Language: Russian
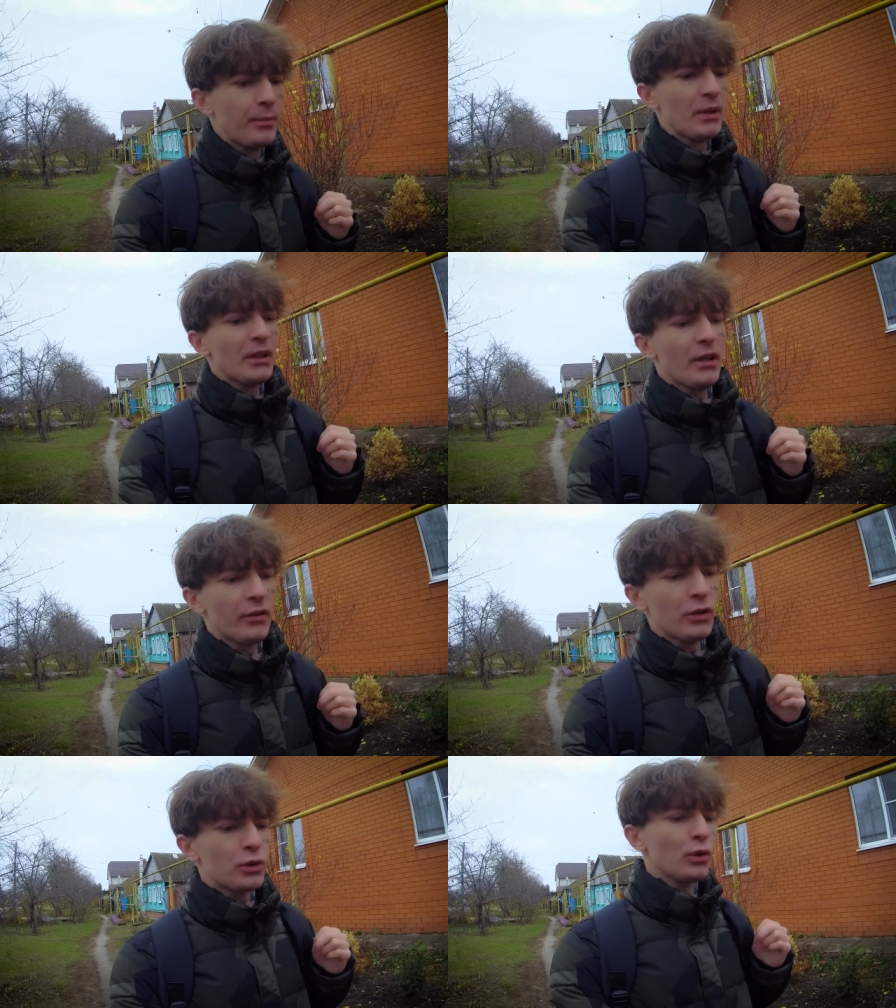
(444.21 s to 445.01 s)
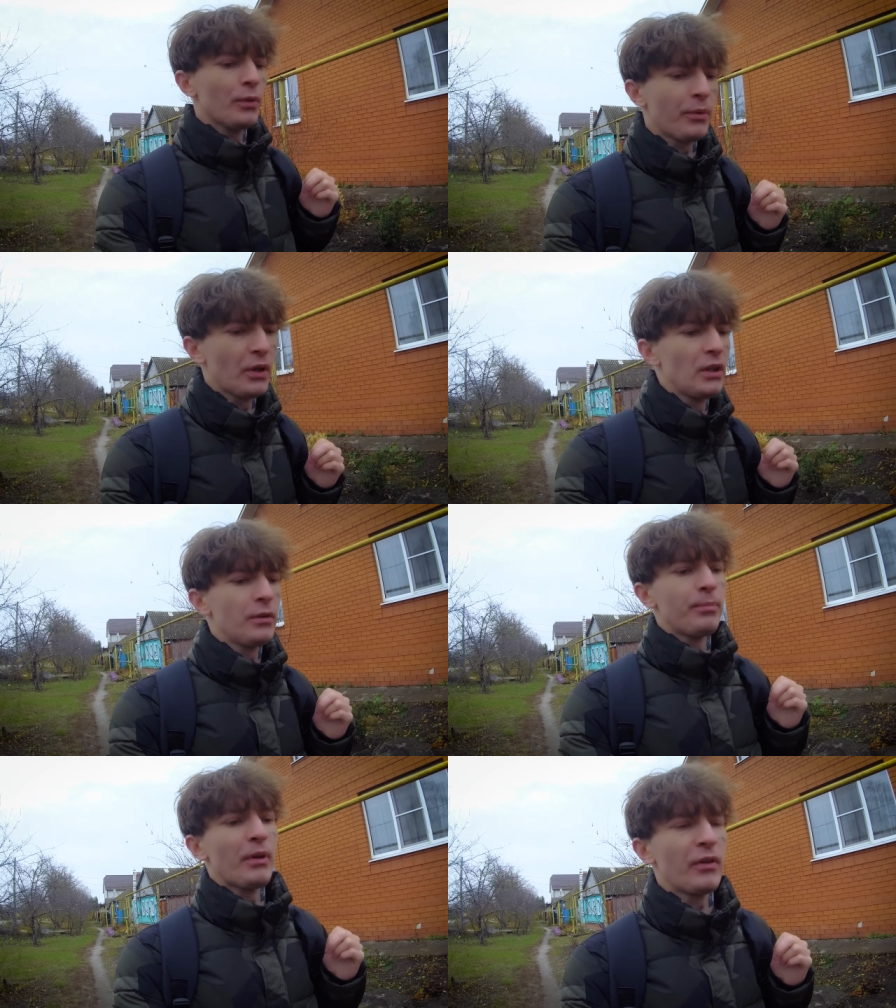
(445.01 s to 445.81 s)
Мне нравится что-то сходить,
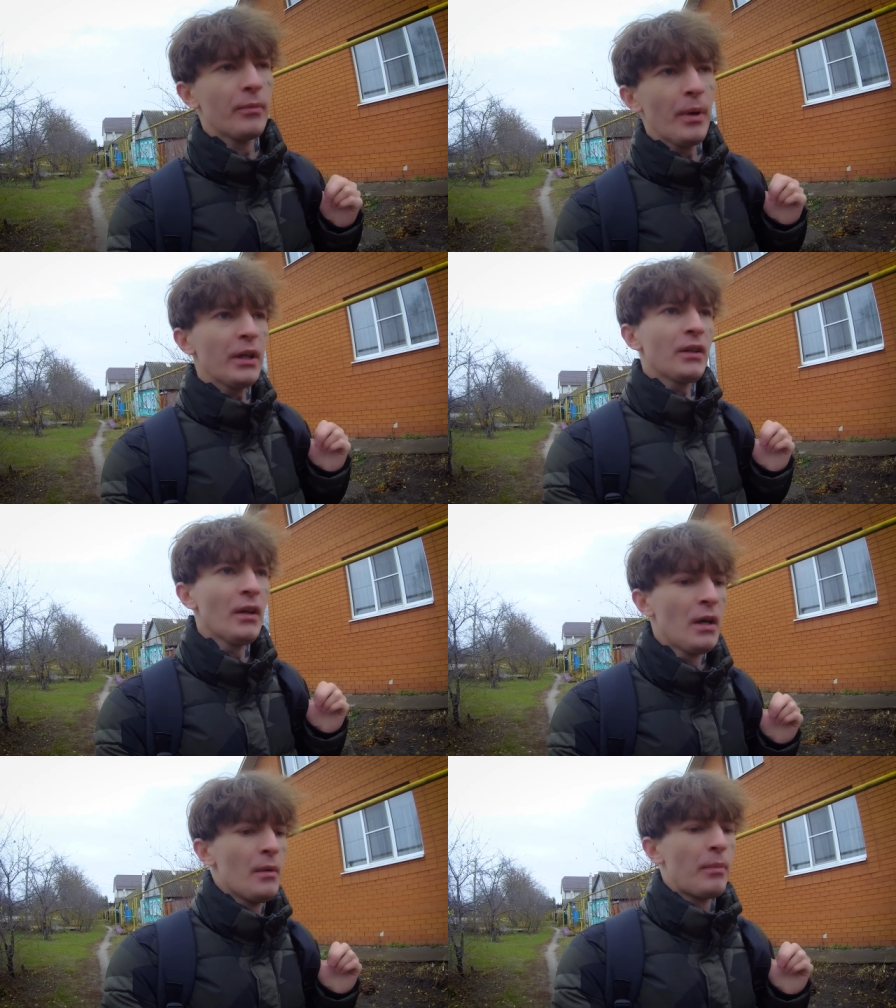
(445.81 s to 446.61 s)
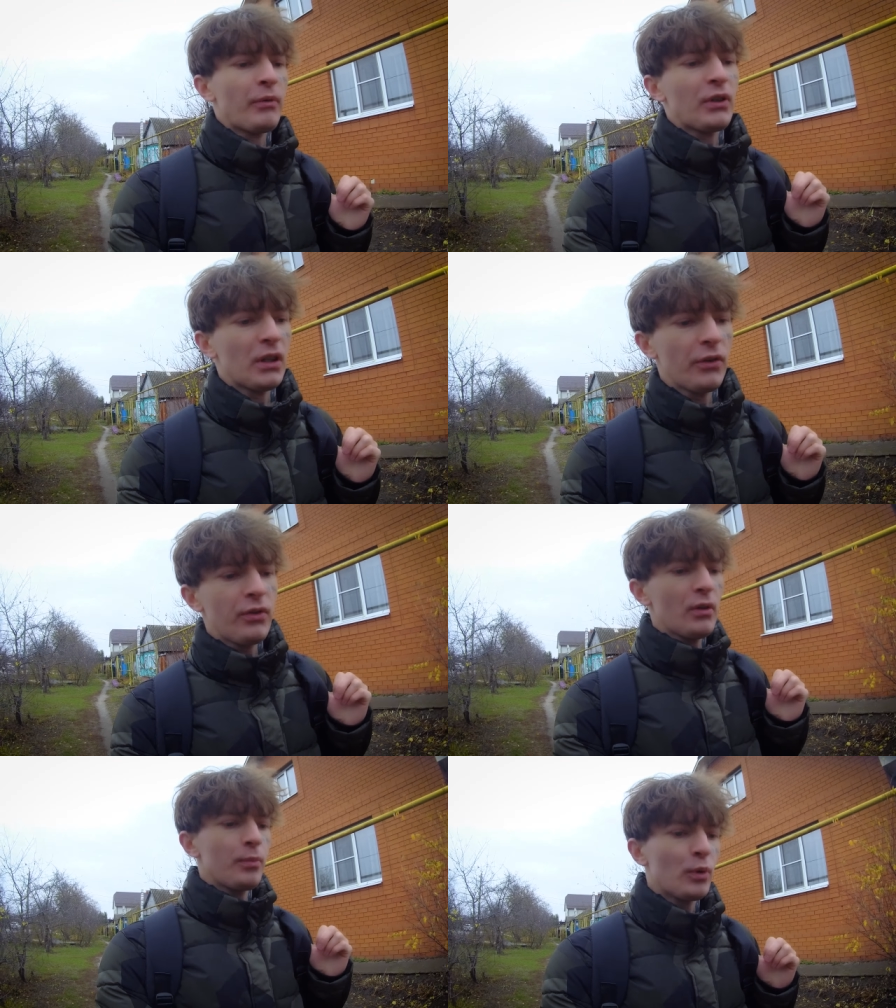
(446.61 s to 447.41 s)
подснимать,
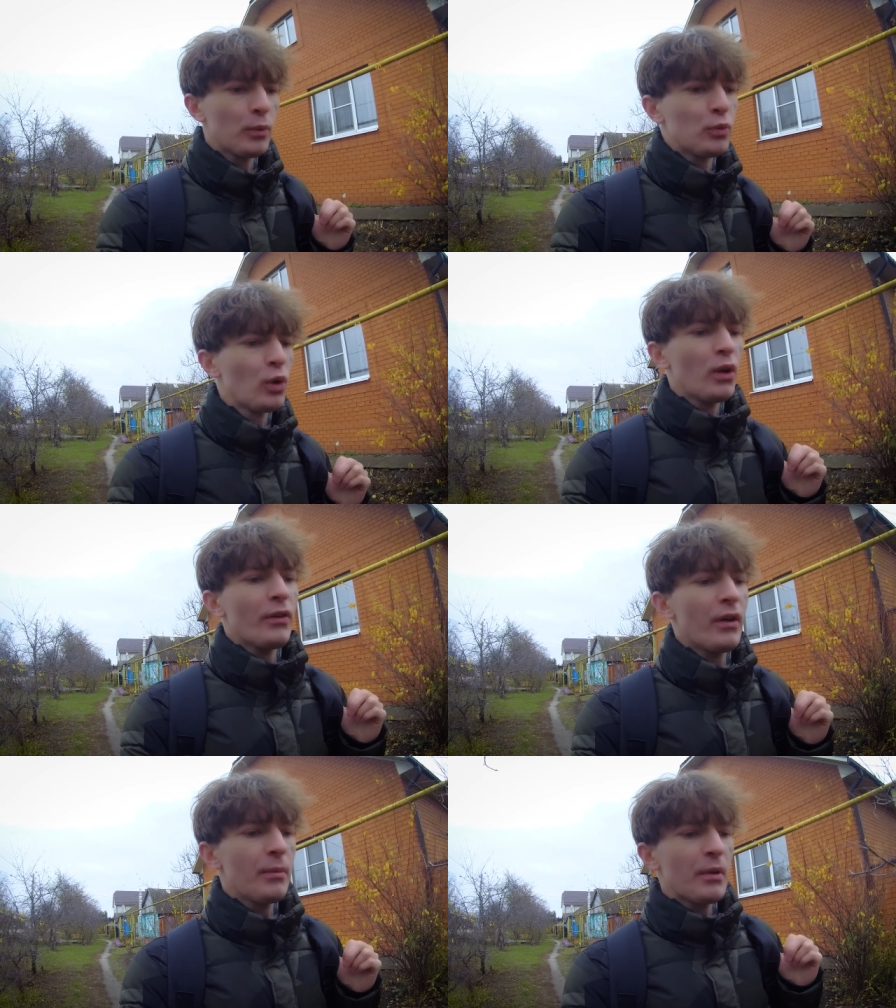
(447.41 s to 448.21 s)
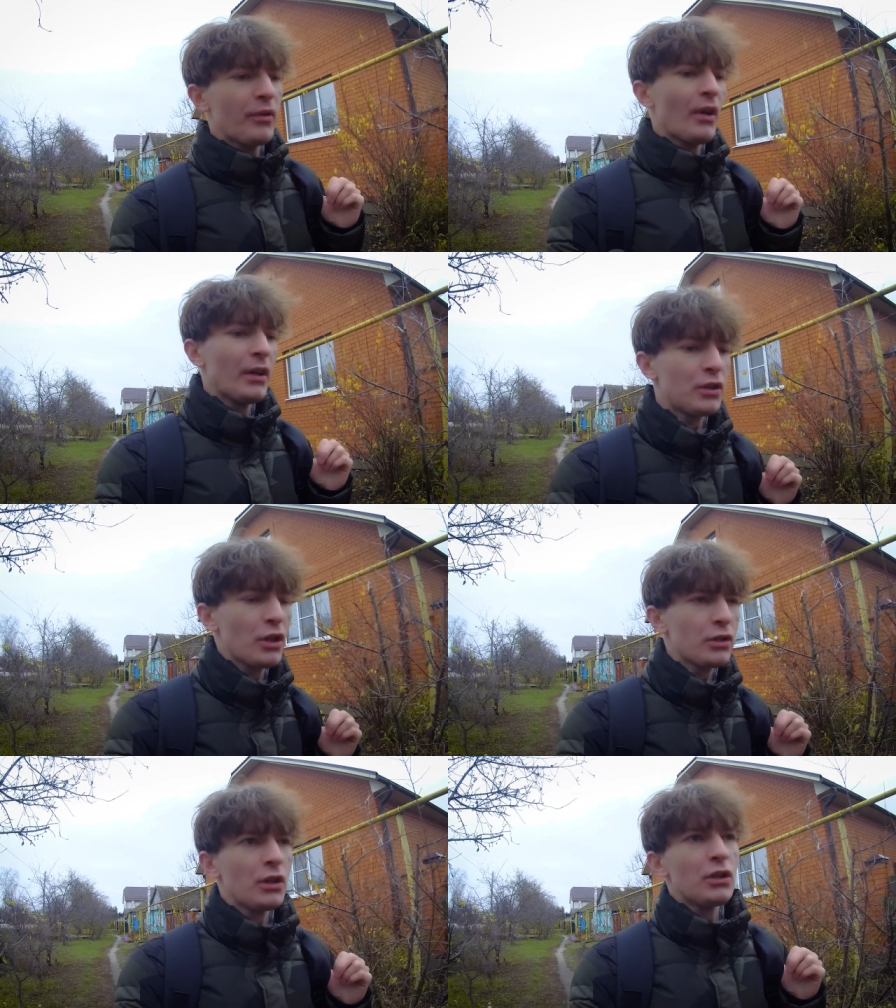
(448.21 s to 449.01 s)
пофотографировать потом долгое время за
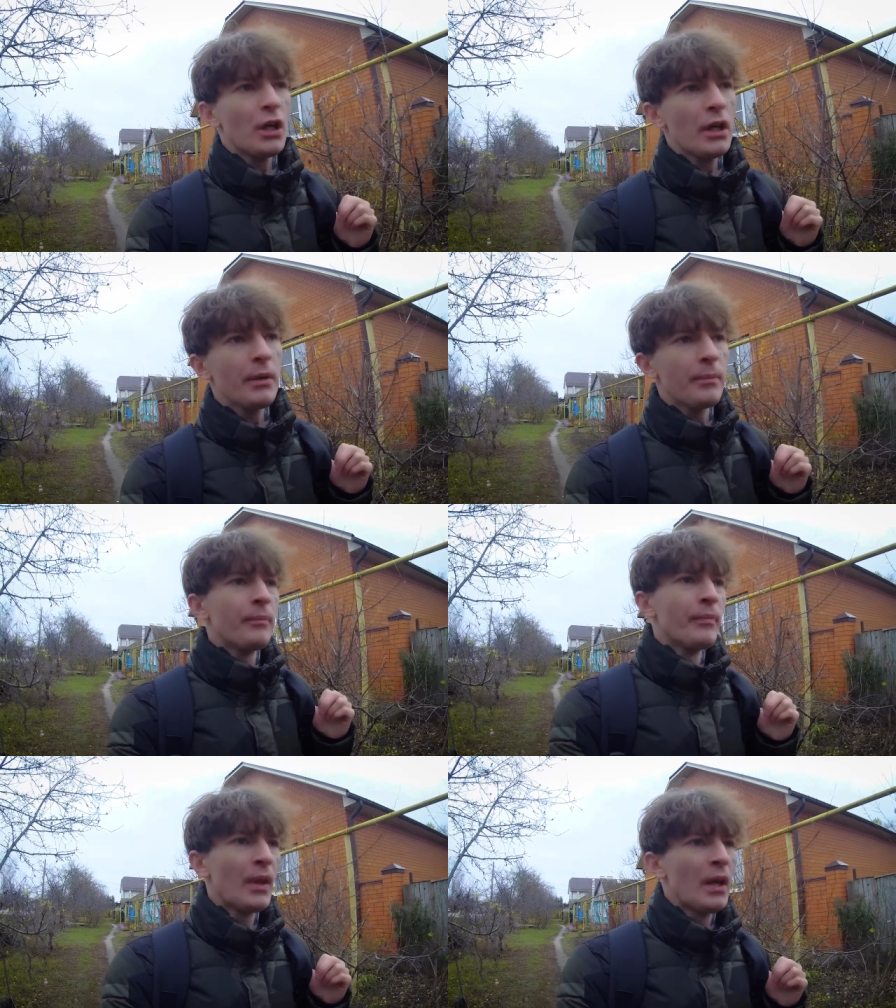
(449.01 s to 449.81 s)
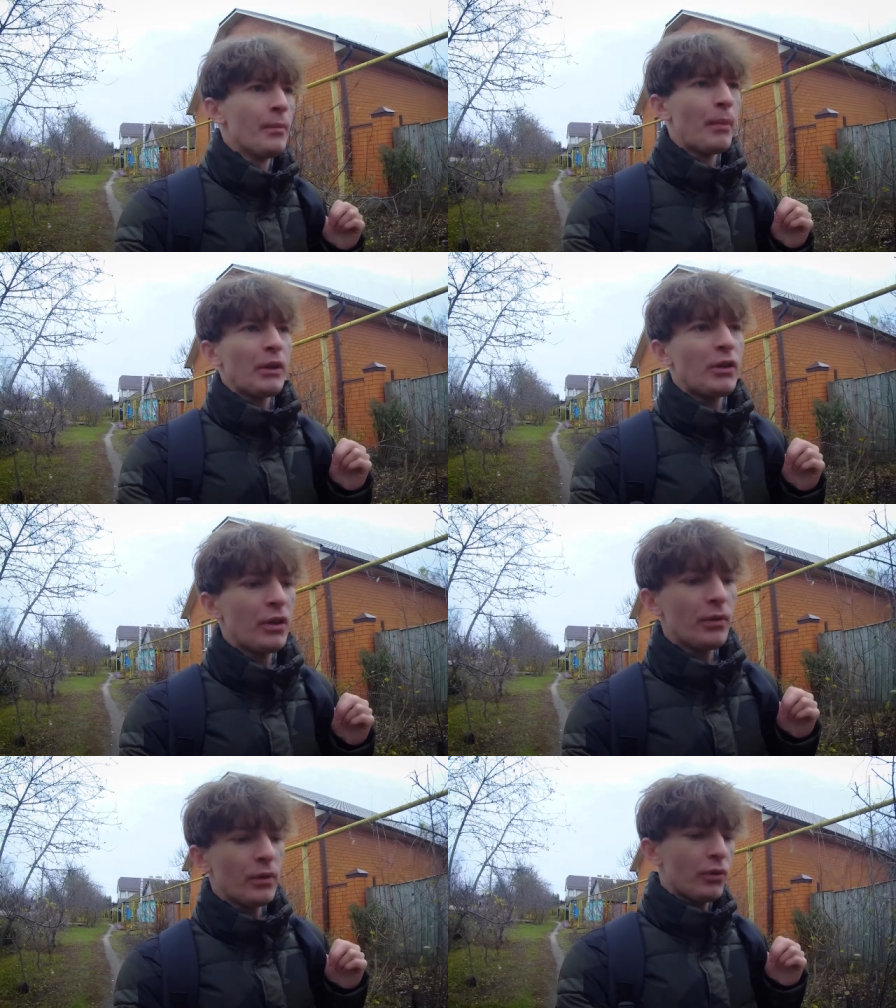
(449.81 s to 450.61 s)
чашкой чая
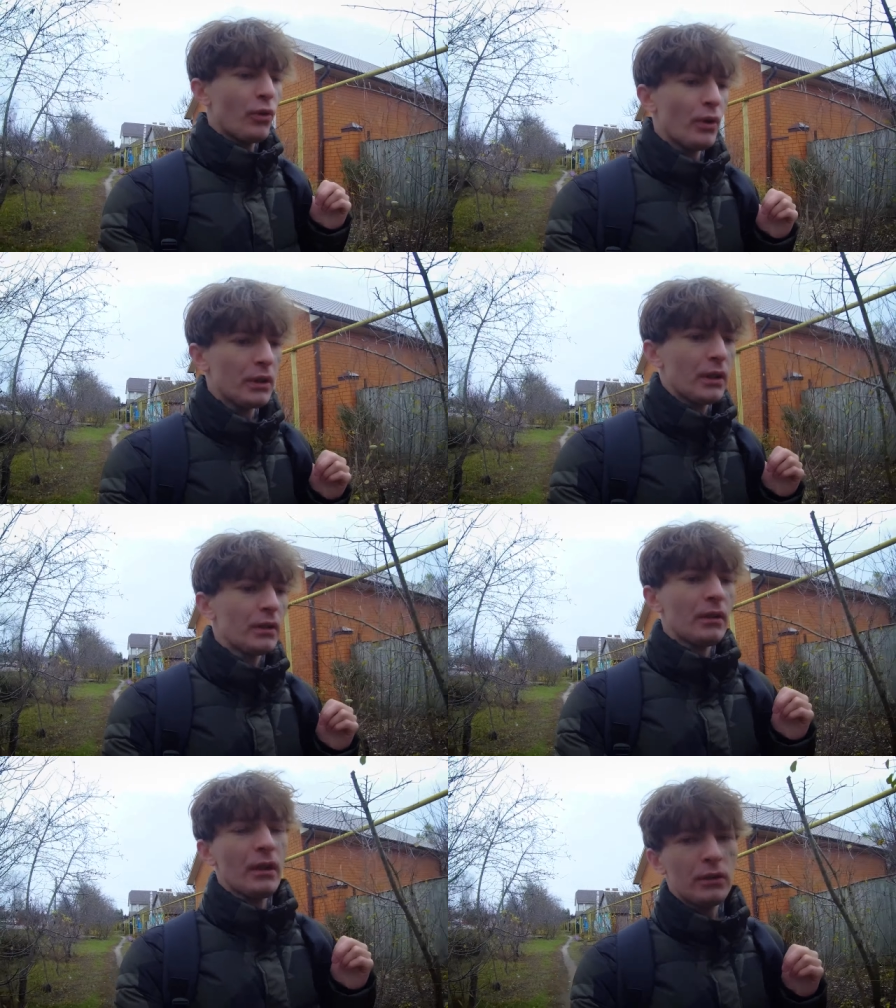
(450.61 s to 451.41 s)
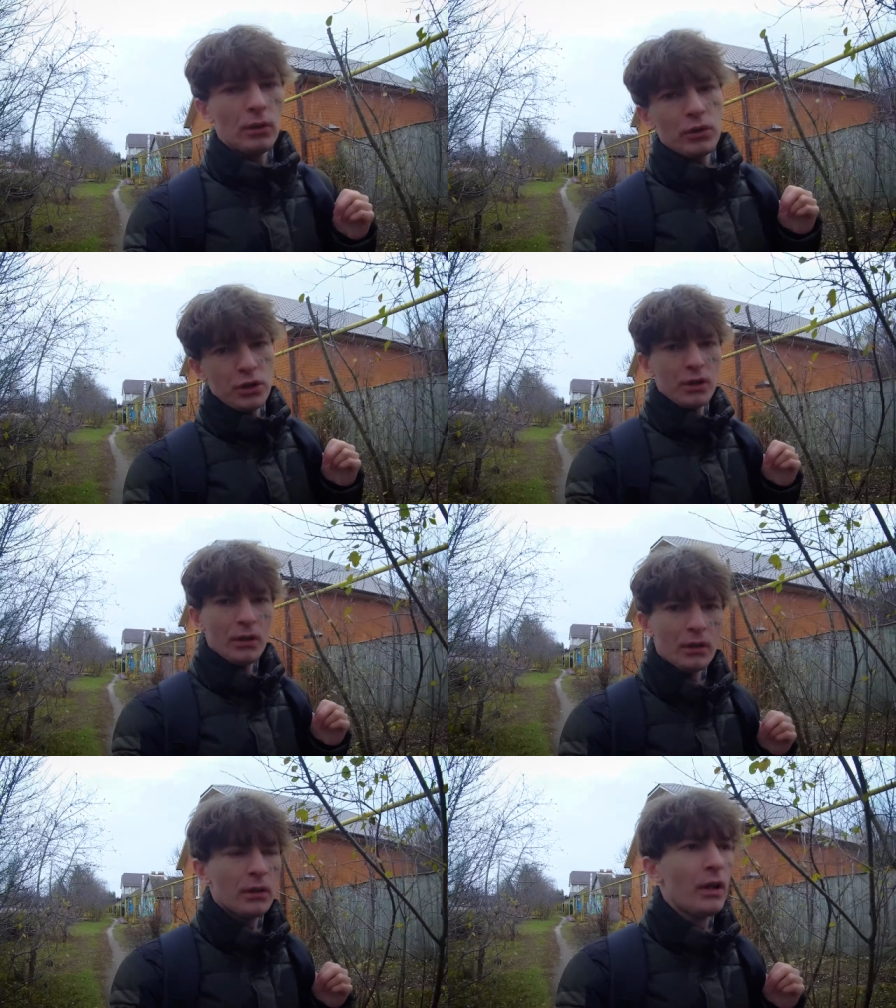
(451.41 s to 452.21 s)
монтировать все это. Это очень
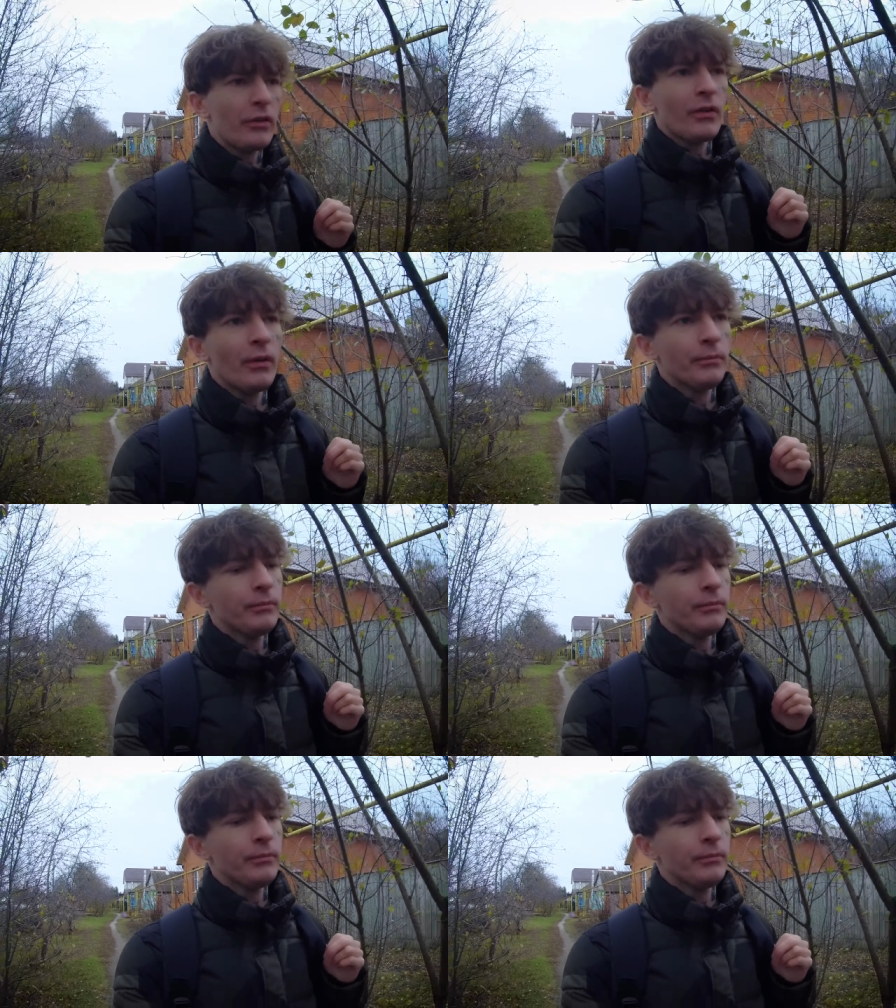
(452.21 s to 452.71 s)
классно.